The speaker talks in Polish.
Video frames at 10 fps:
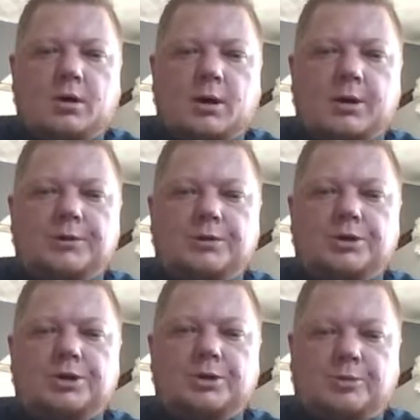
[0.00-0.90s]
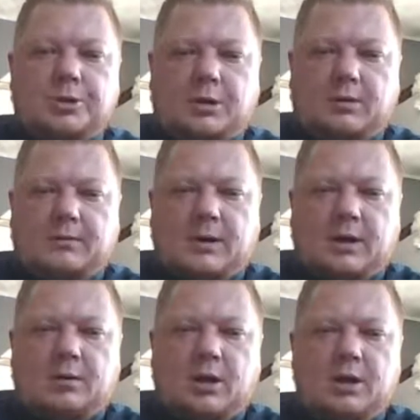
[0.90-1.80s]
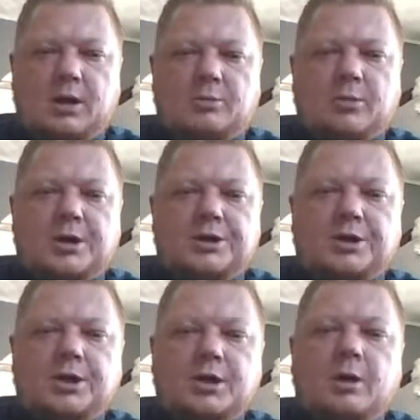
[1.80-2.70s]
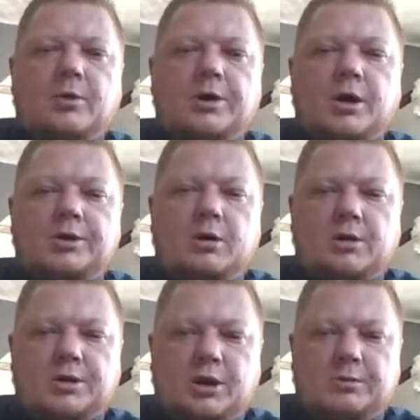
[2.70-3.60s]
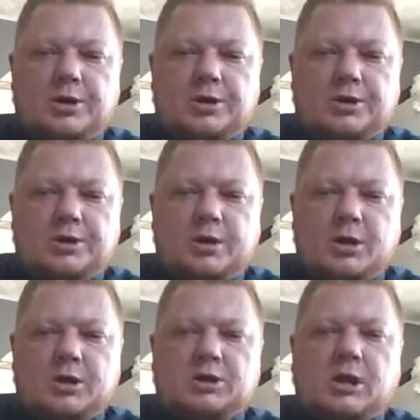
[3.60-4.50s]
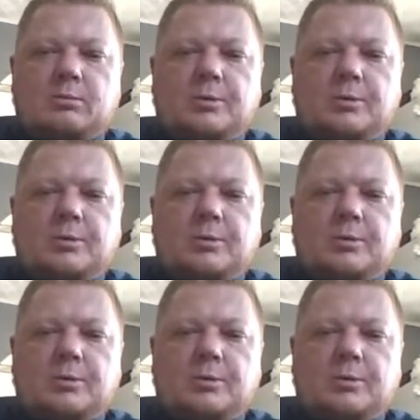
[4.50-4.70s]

A już ci podarowała, Marysieńka moja, aniołek najmilszy, sama